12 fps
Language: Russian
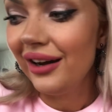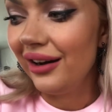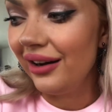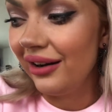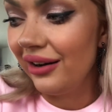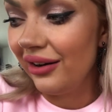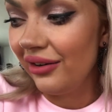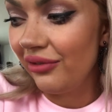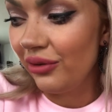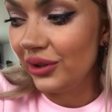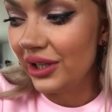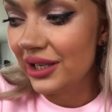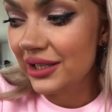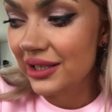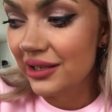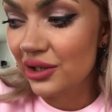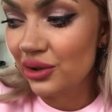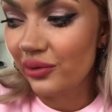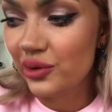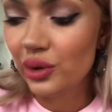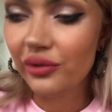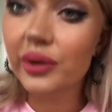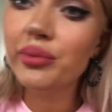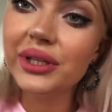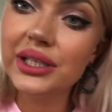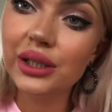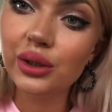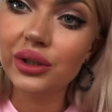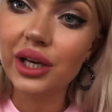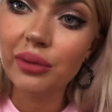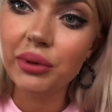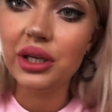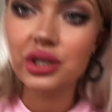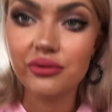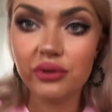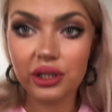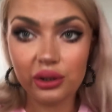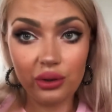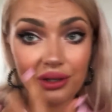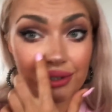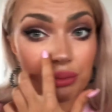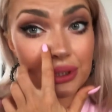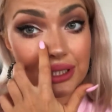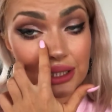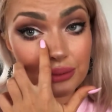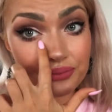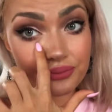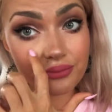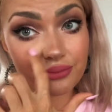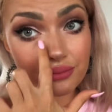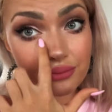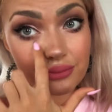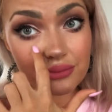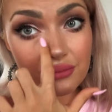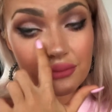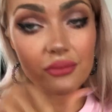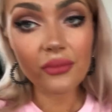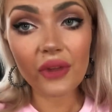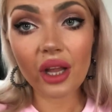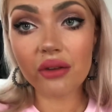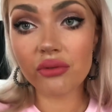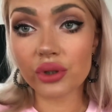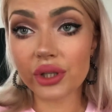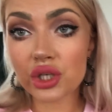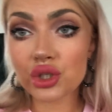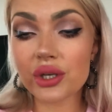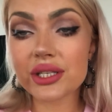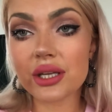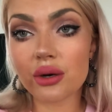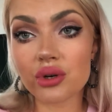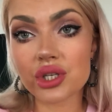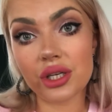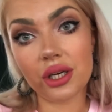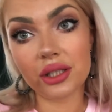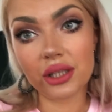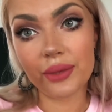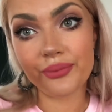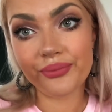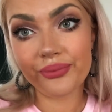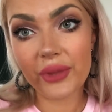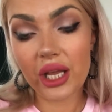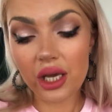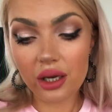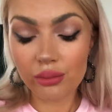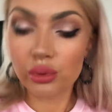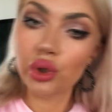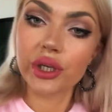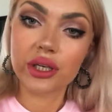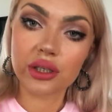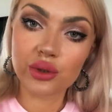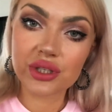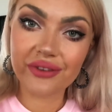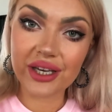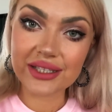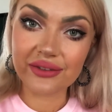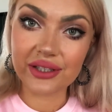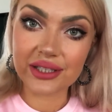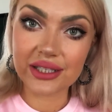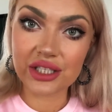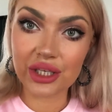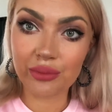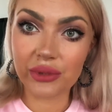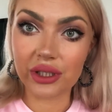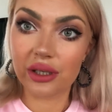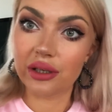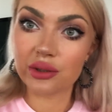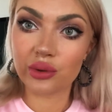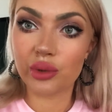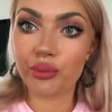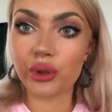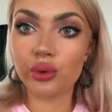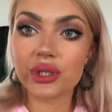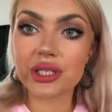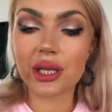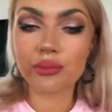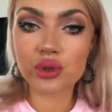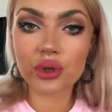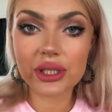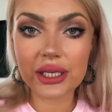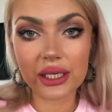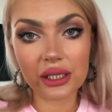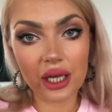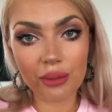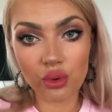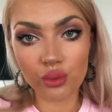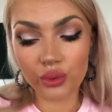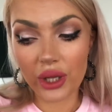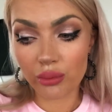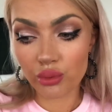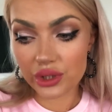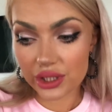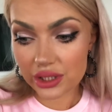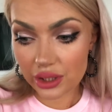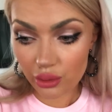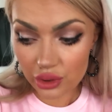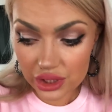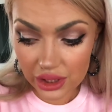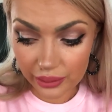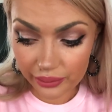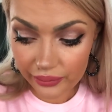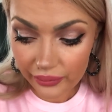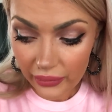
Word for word: А, вот, они сказали, что все выплатят, но так мне ничего никто не выплатил. Вот, так что осторожнее, когда блогеры, кто связывается с чем-то, с какой-то продукцией на обзор, на рекламу, да, будьте осторожны,